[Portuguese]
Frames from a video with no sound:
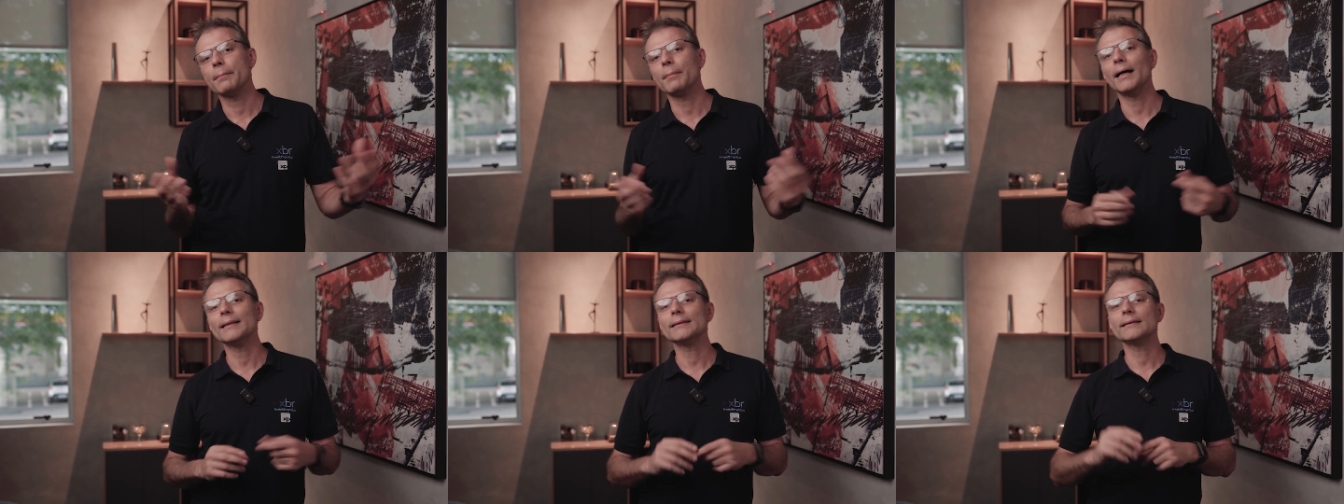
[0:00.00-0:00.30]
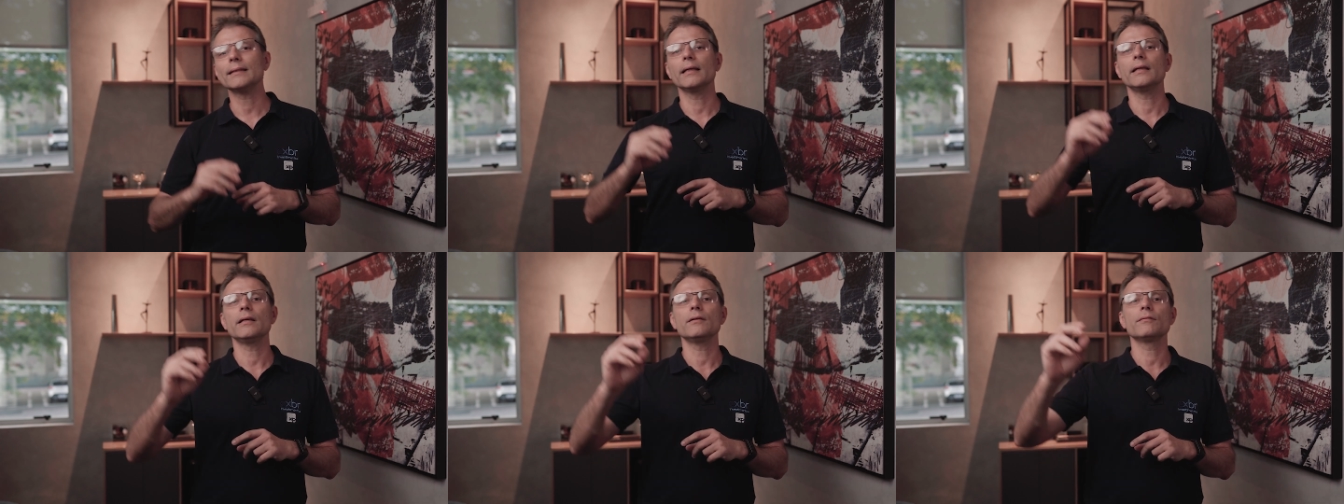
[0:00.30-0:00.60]

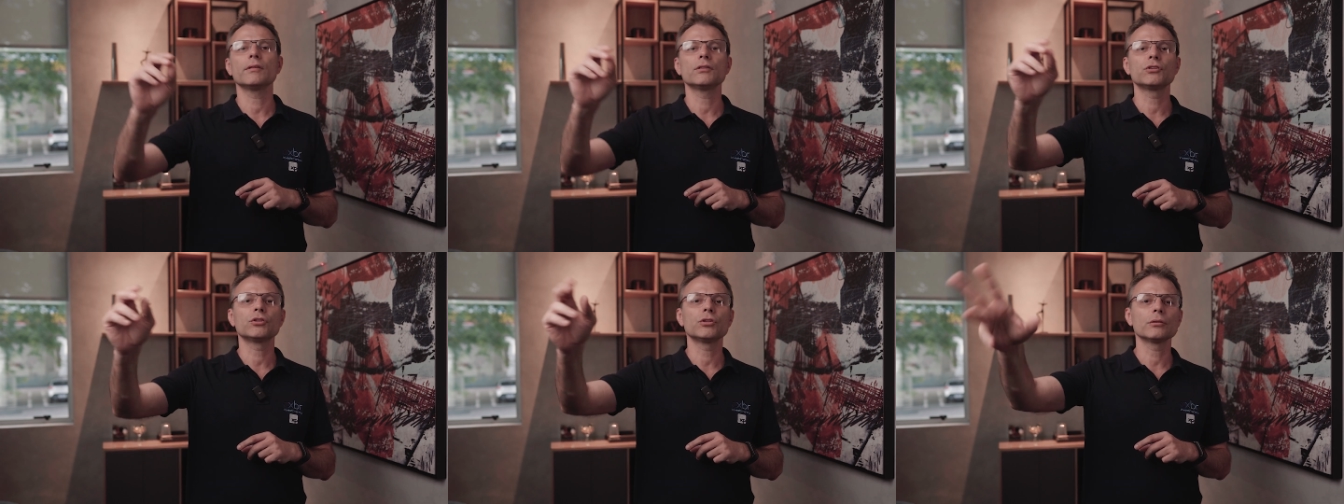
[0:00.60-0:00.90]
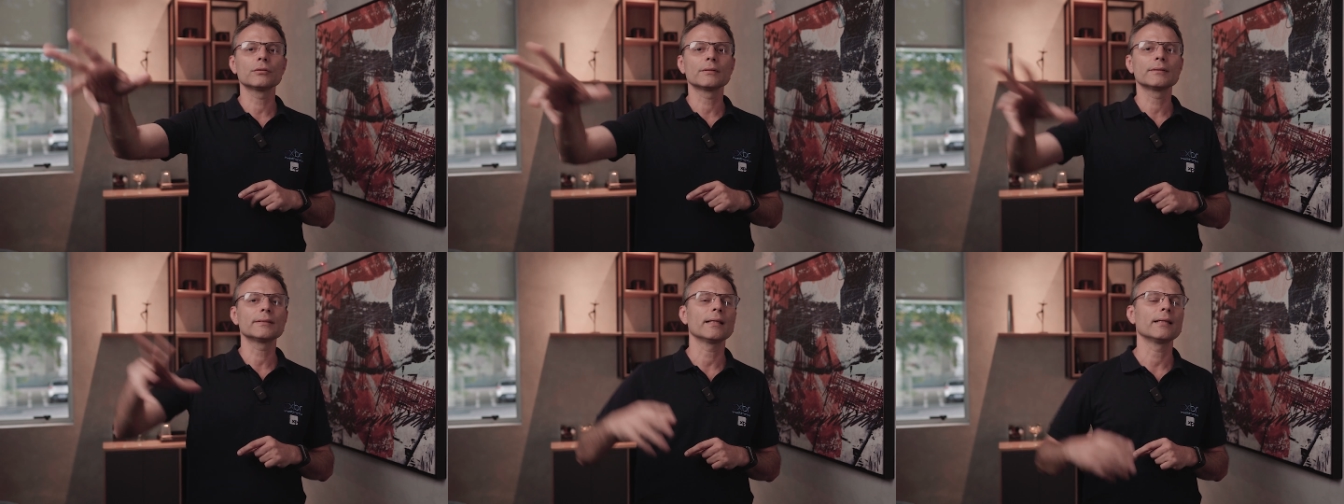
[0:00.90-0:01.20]
Basta ali
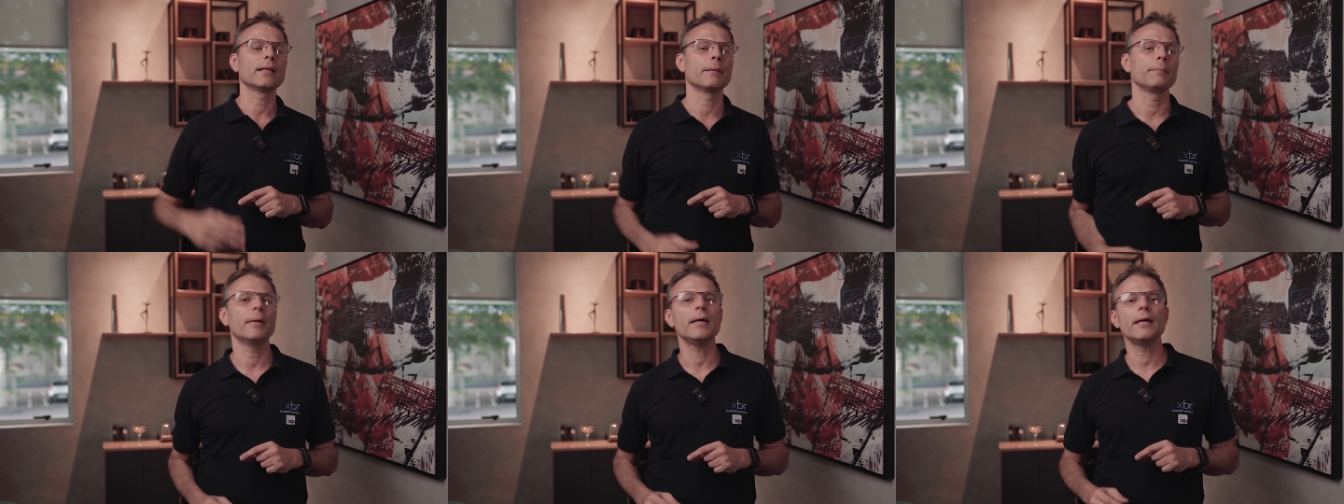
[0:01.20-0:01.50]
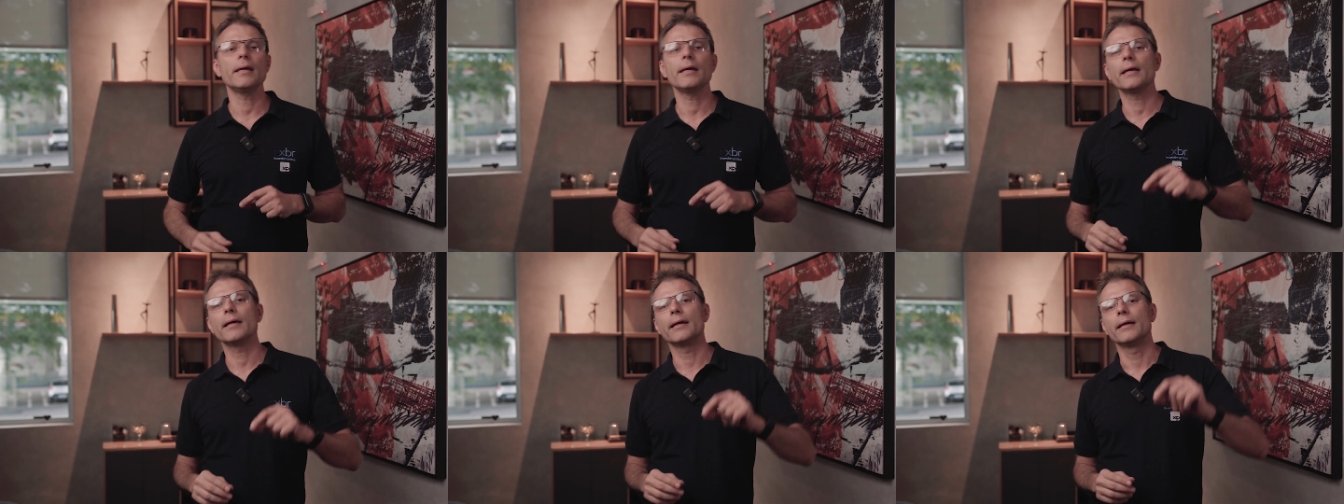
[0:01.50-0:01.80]
investir num
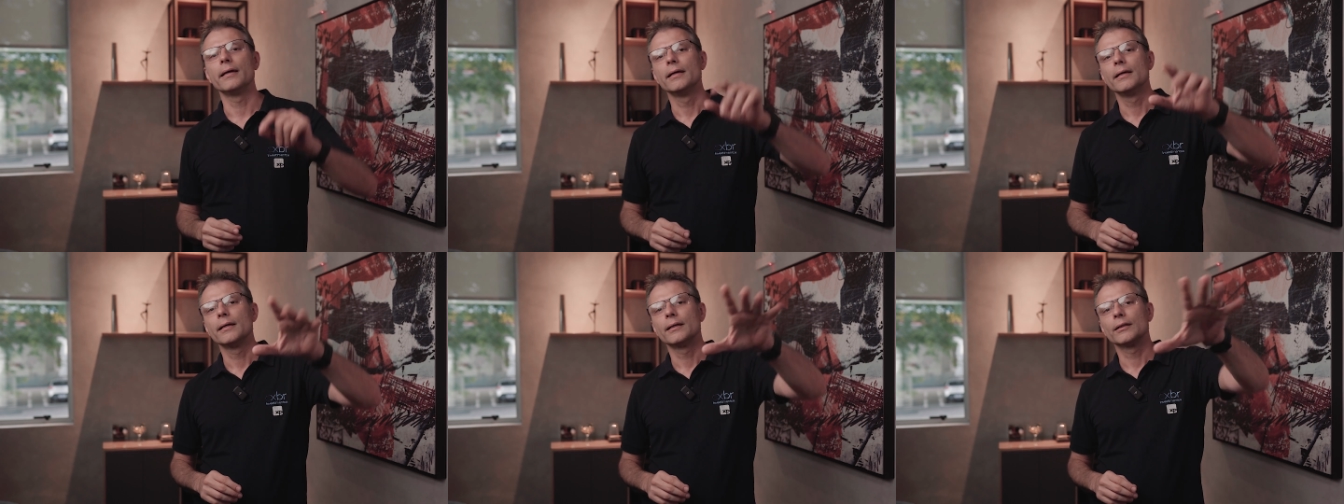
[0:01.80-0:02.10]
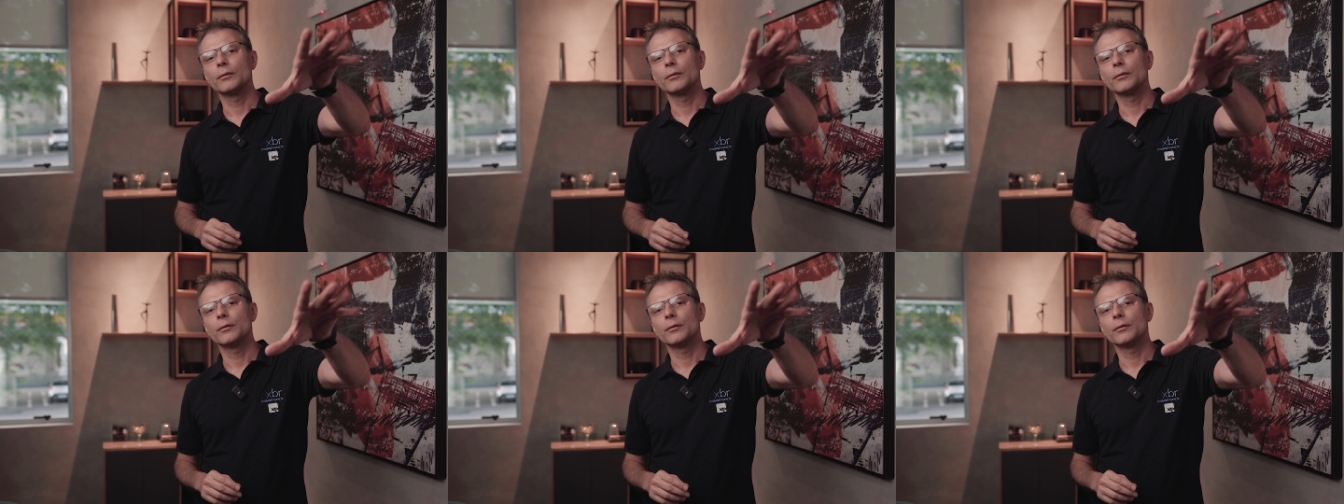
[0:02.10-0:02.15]
CDB,